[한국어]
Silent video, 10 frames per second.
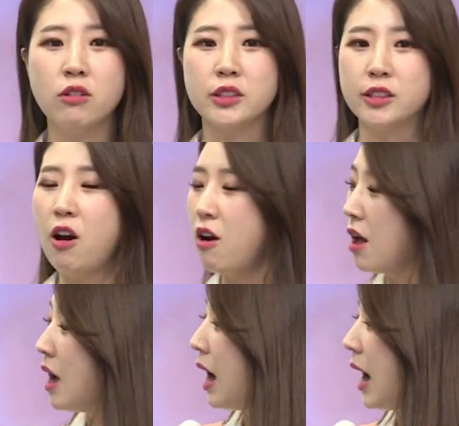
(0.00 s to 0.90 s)
그래서
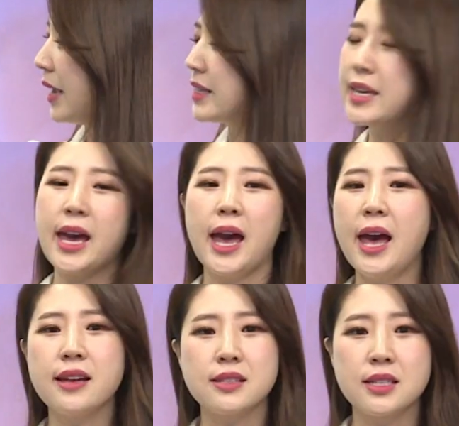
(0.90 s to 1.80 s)
I
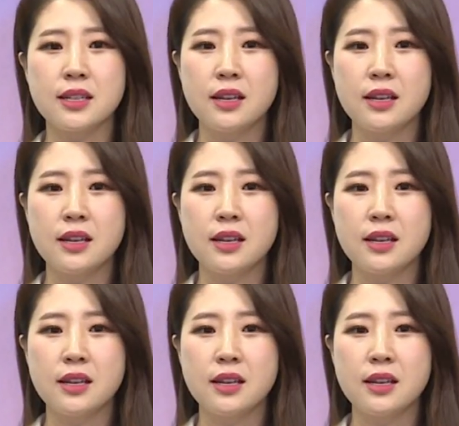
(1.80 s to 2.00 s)
can't